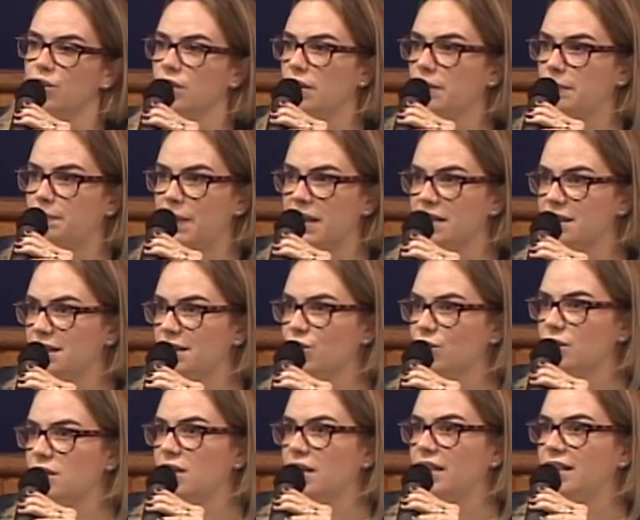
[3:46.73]
países da
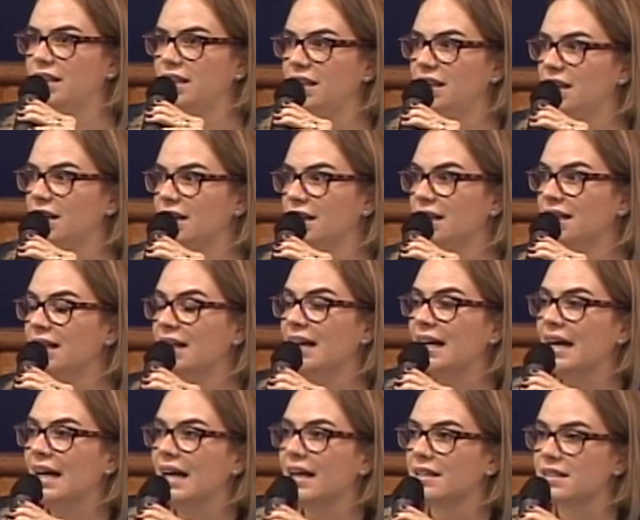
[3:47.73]
Oceania,
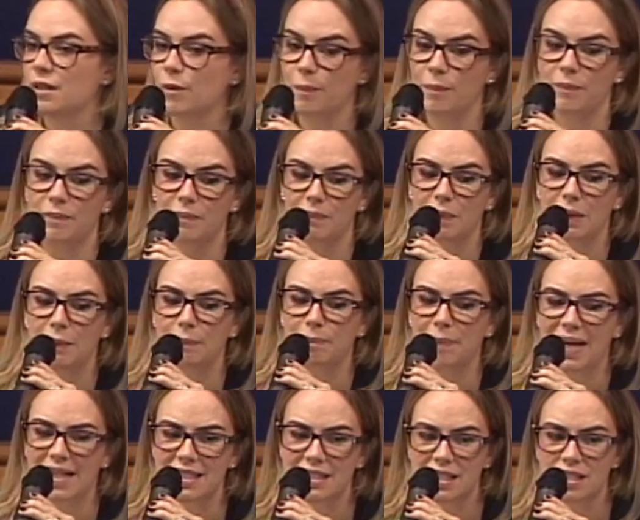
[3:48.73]
são
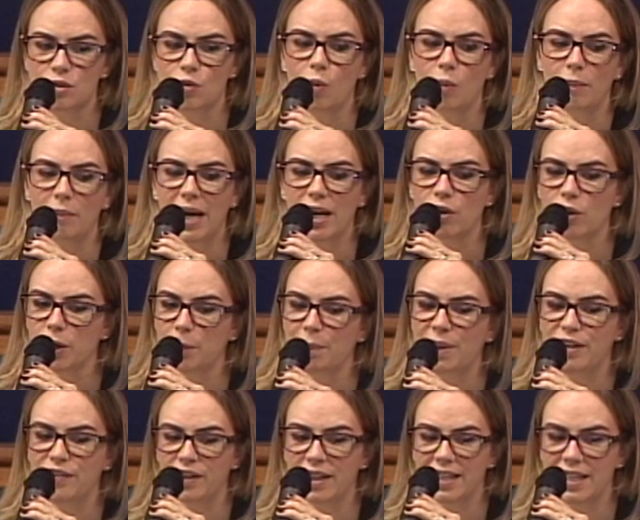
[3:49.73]
Países com maior
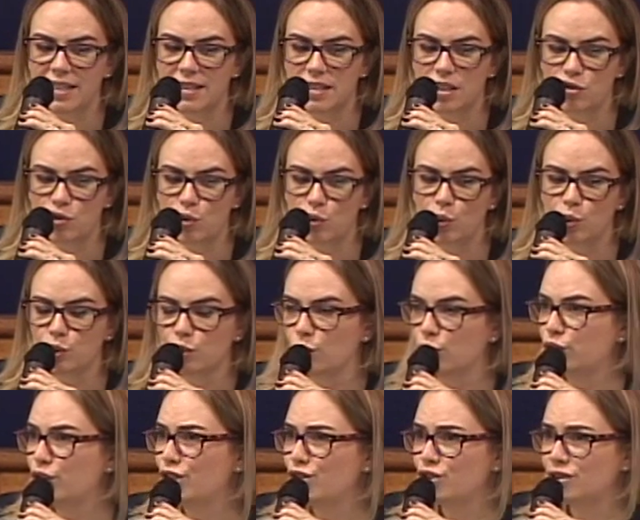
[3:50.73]
prevalência de uso,
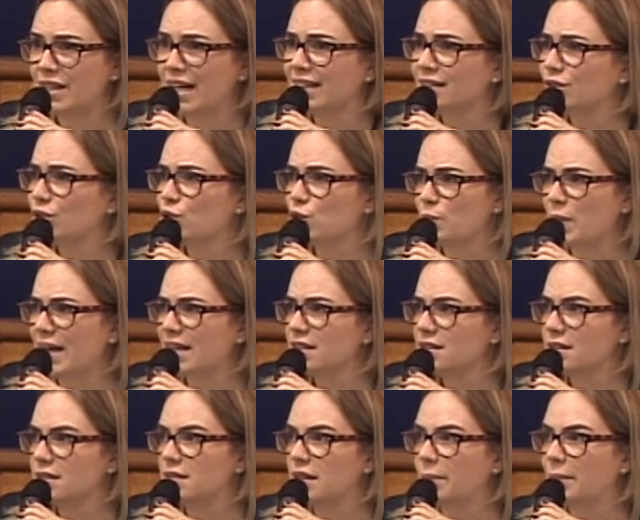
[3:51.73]
a gente está entre os
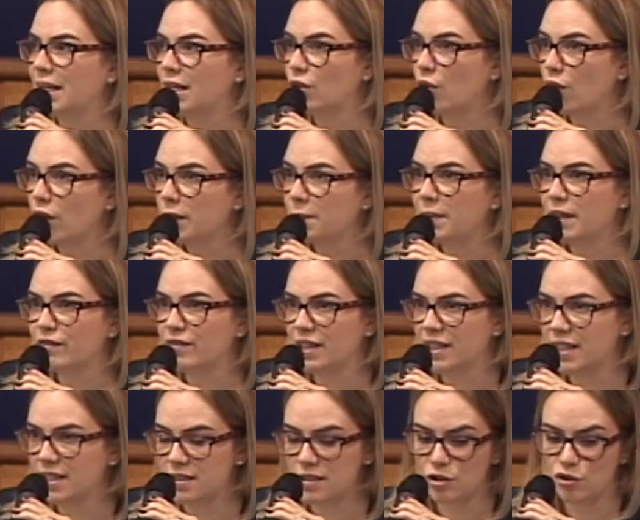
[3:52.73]
países da menor
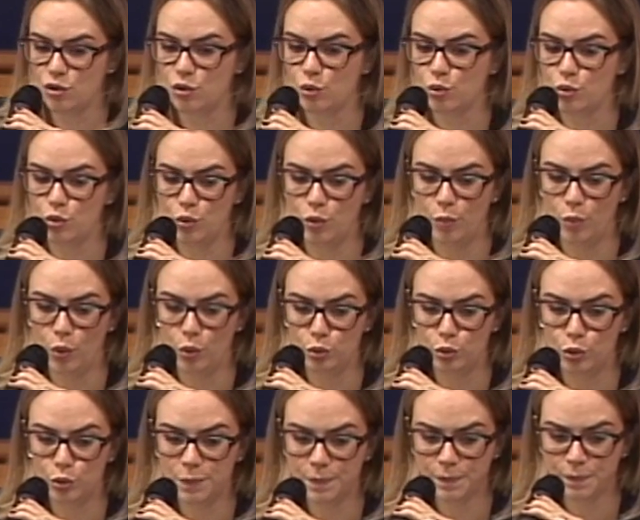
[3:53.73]
prevalência de uso no
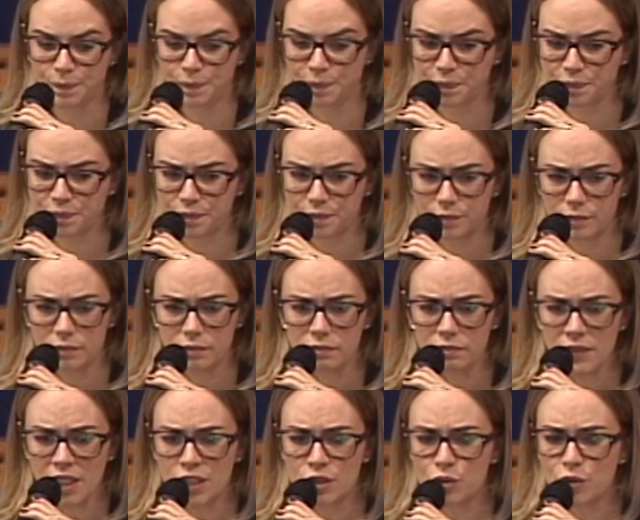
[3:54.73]
mundo.
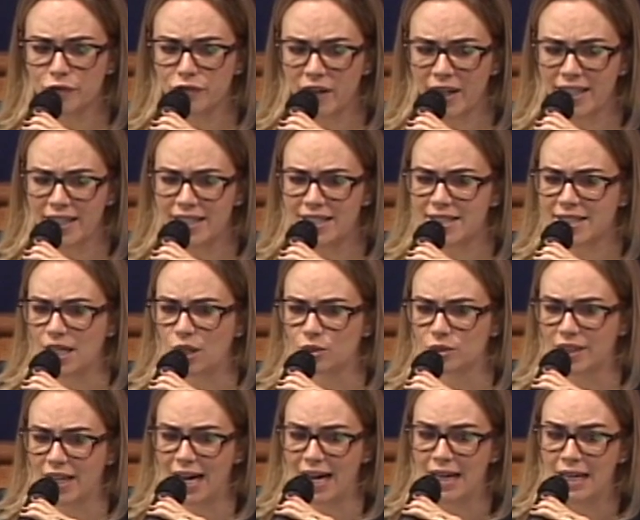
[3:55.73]
Isso vale
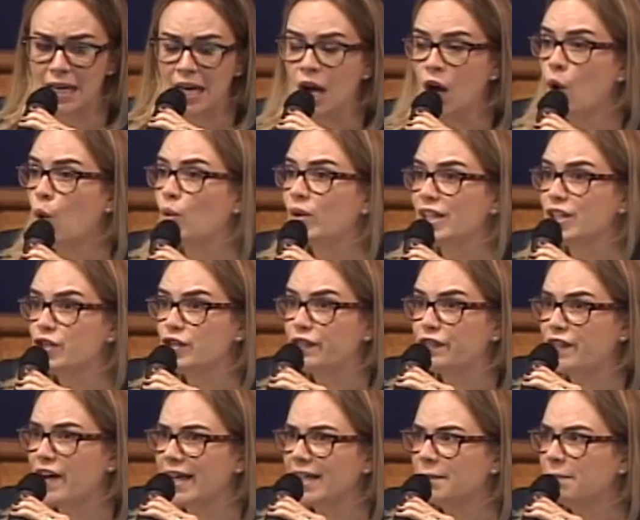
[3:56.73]
ressaltar. O que
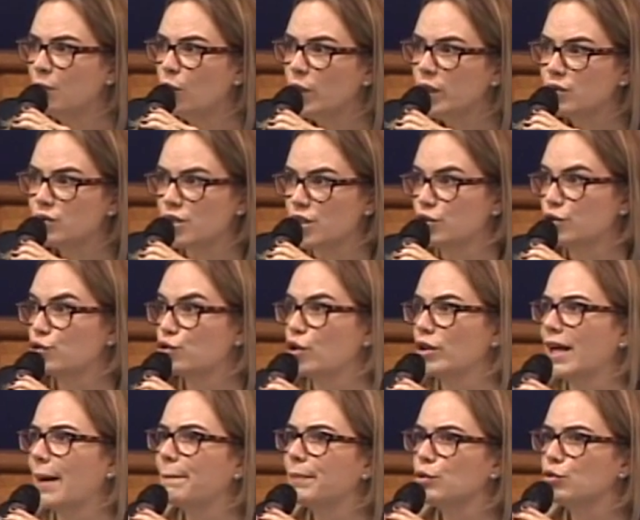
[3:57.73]
difere muito se a gente
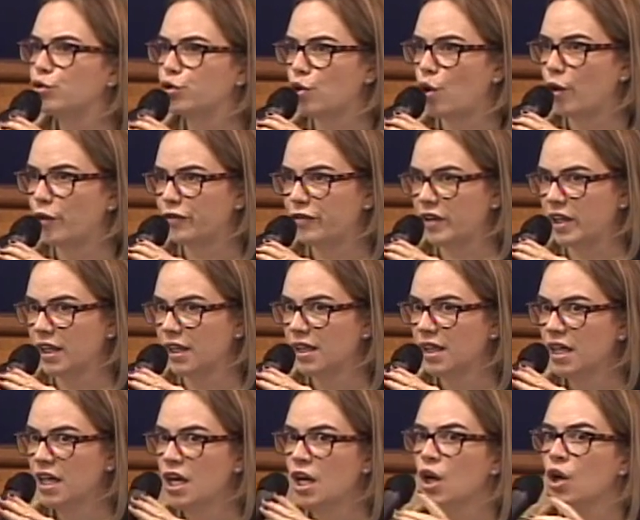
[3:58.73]
olhar para o jovem.
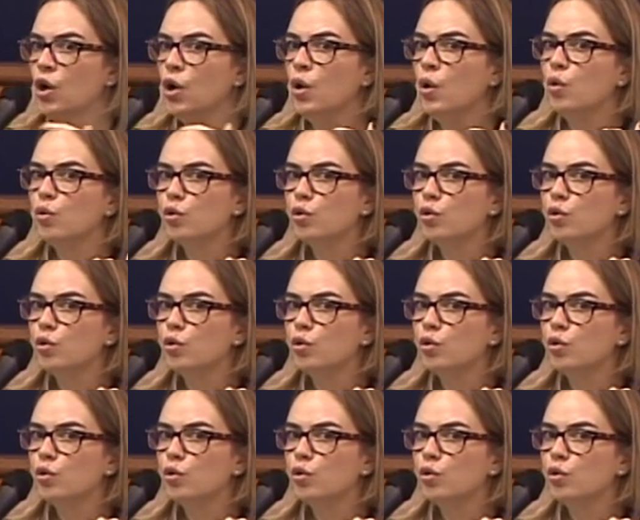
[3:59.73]
O